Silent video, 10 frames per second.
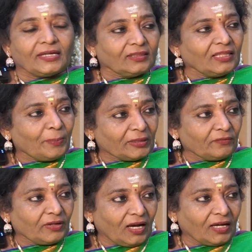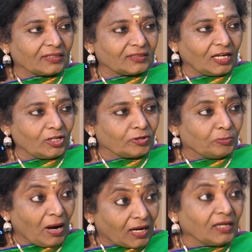எந்த பதவியாக இருந்தாலும்
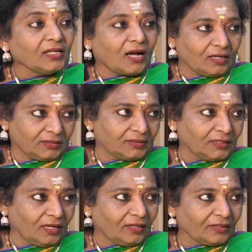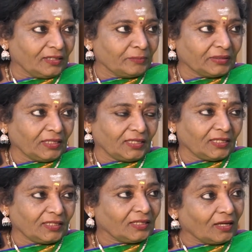அது மக்களுக்கானது தான் என்பதை
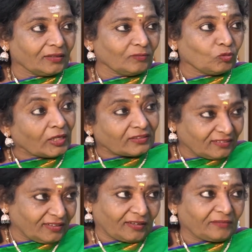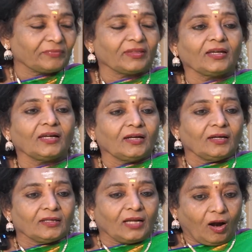நான் உணர்த்துகிறேன்
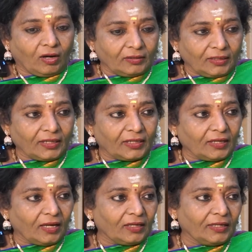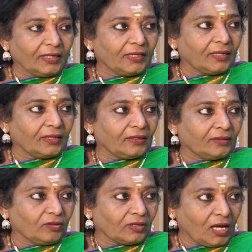இதில் ஆளுநர் என்றாலே
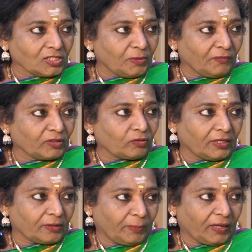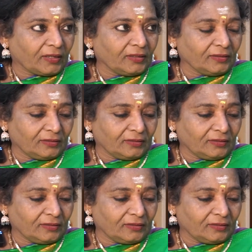ஏதோ ராஜ்பவனுக்குள்ளே இருப்பாங்க